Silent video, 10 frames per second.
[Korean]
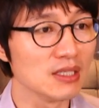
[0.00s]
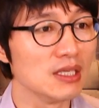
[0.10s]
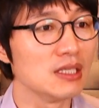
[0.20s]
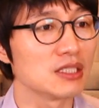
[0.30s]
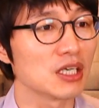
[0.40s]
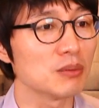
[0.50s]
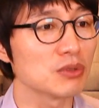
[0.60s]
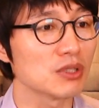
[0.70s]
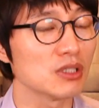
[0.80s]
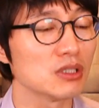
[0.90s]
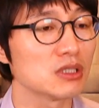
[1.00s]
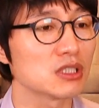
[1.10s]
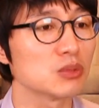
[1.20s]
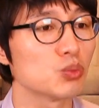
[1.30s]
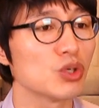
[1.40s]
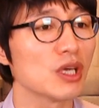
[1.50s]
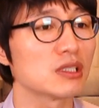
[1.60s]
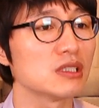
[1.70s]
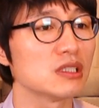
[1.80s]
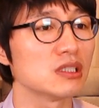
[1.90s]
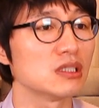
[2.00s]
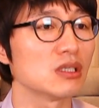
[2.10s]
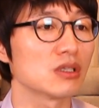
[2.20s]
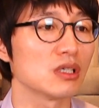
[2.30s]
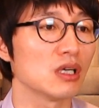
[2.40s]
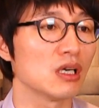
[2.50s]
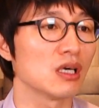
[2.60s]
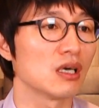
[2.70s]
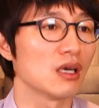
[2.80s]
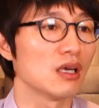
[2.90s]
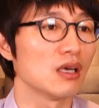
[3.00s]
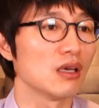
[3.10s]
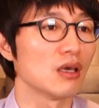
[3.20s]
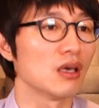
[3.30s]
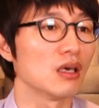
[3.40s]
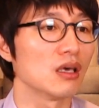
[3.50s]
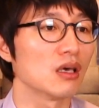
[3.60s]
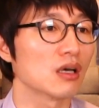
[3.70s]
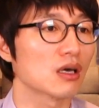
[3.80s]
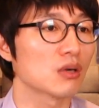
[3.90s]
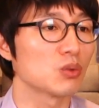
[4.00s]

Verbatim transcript: 제가 볼 예. 때는 지금 위에 그 저기 어, 우리